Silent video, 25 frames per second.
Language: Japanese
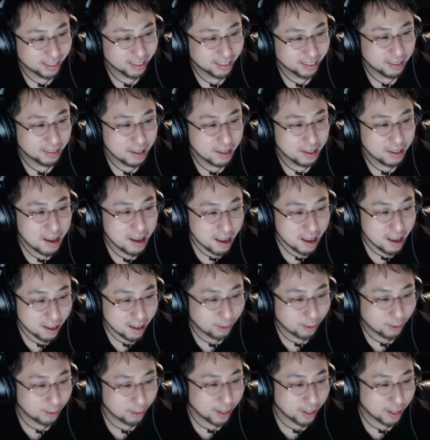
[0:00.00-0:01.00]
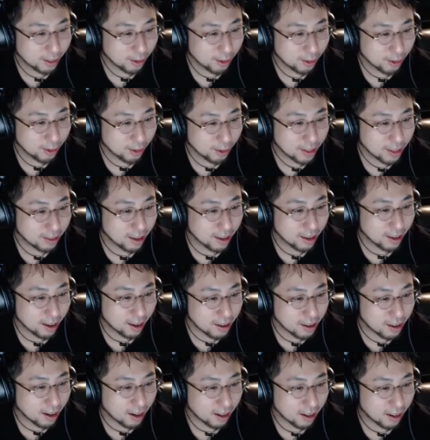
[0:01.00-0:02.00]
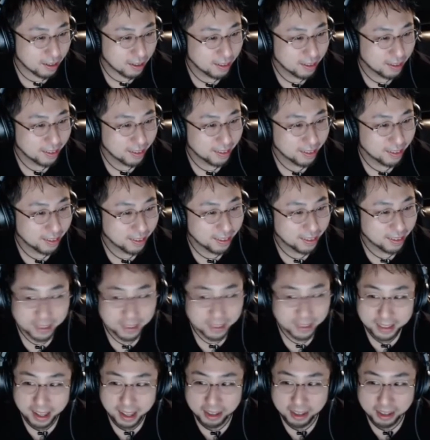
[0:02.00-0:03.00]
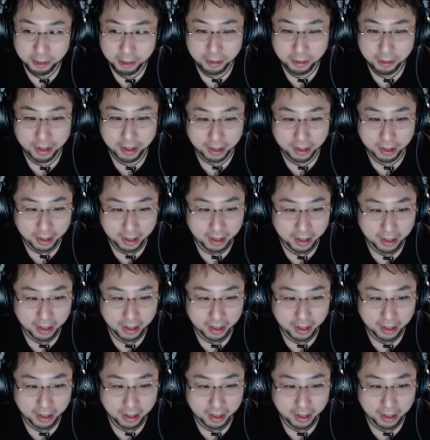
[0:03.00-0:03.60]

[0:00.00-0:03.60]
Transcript: えー、こんな顔だったっけアイラ。化粧かな